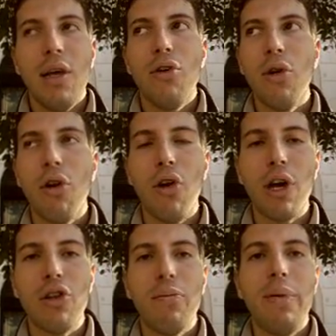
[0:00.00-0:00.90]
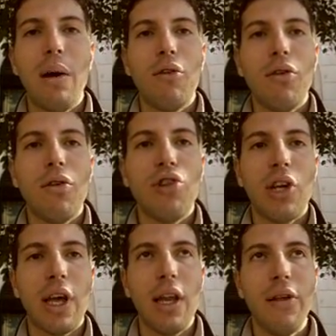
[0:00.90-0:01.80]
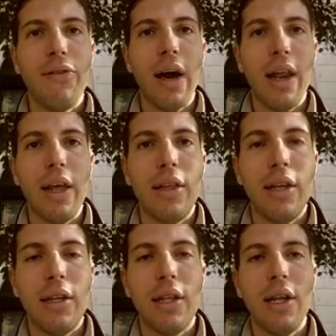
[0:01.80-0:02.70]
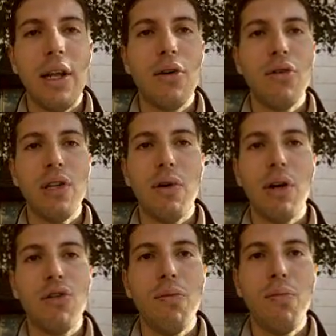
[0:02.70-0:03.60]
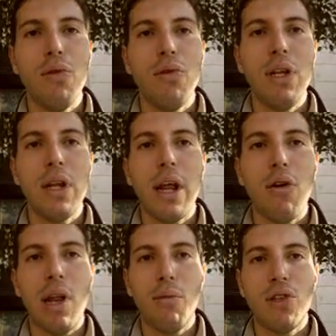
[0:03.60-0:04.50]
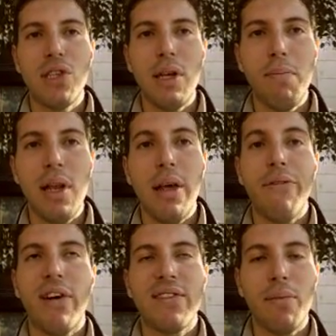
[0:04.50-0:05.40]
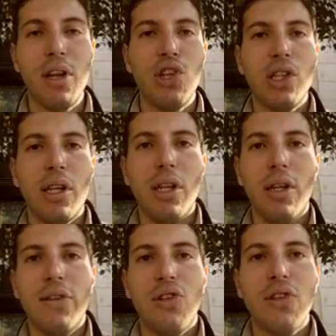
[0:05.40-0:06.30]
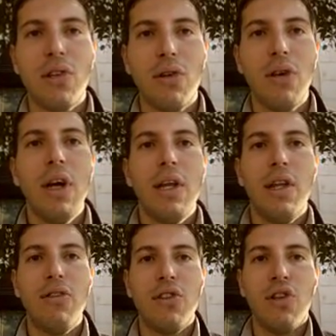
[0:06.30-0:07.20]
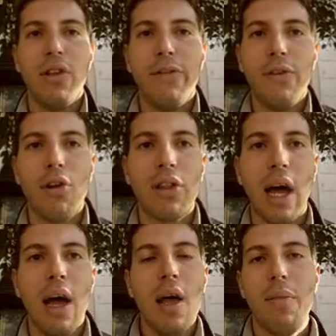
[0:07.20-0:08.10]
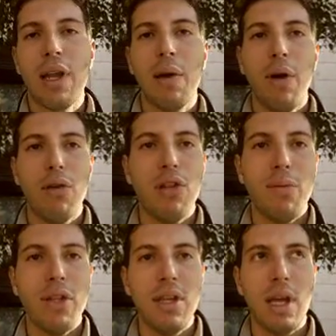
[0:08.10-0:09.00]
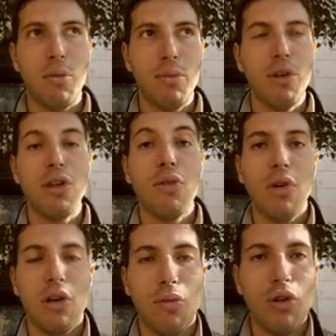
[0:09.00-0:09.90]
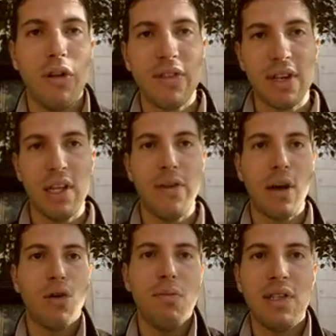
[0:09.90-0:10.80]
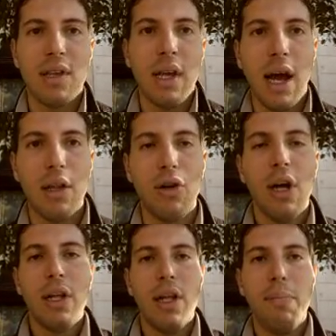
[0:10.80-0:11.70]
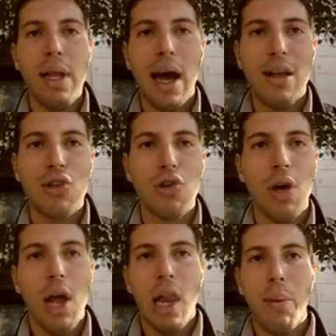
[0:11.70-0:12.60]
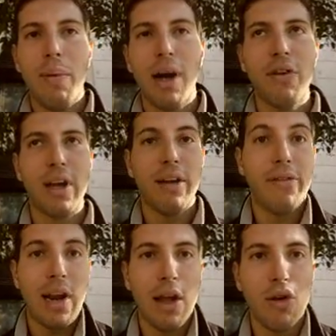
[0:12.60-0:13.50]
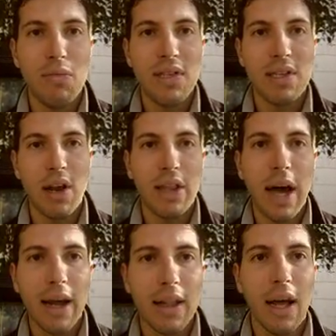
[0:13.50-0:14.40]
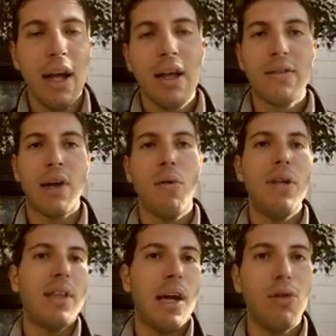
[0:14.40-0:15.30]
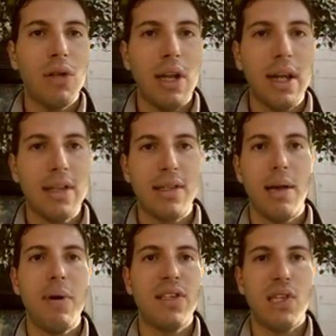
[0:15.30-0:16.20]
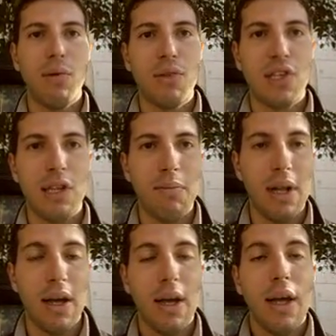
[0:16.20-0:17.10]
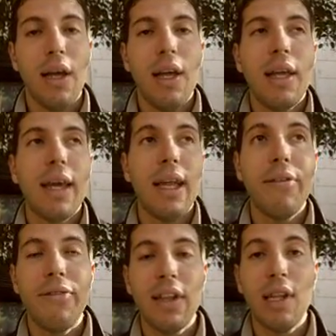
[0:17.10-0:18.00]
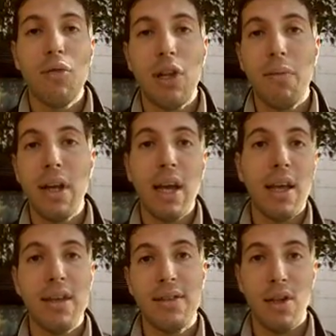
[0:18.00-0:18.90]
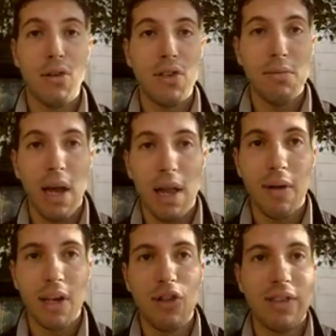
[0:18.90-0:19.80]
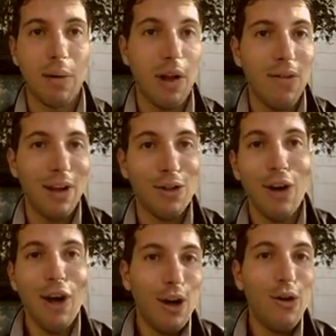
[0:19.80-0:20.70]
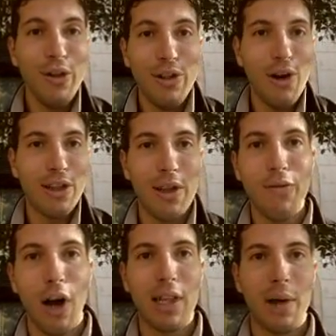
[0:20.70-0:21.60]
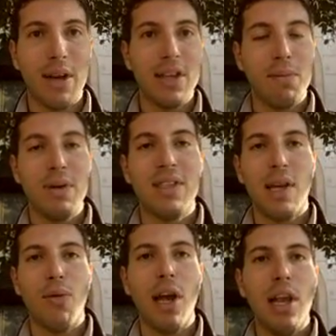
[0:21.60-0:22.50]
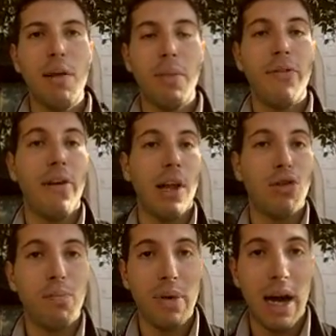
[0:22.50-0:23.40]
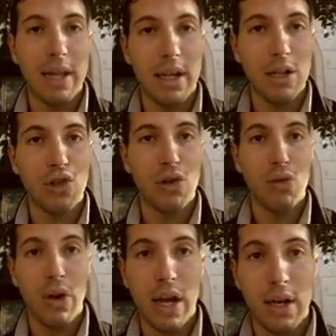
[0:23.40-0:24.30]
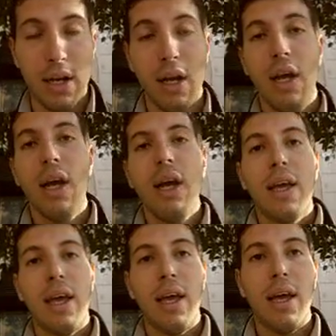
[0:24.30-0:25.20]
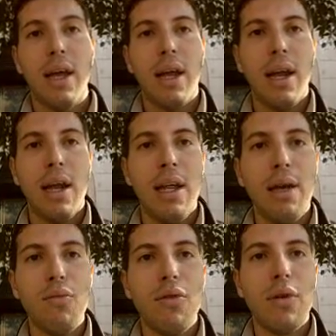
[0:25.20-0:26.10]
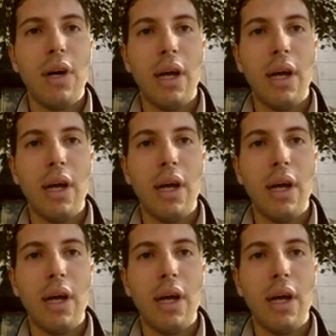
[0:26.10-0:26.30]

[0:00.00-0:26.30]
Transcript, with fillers: Noi quello che dobbiamo cercare di fare è di tenere i conti quanto più in regola possibile e far sapere ai cittadini se ci sono delle situazioni di difficoltà, perché poi non dimentichiamo nel momento in cui il Comune di Frascati verrà commissariato nel bilancio, la prima cosa che farà il commissario ad acta sarà aumentare tutte le tasse al massimo possibile, il che in effetti potrebbe neanche essere così male perché ci stiamo arrivando noi di volta in volta, perché se pensiamo che l'IRPEF è raddoppiata nel giro di due anni, che eh, l'IMU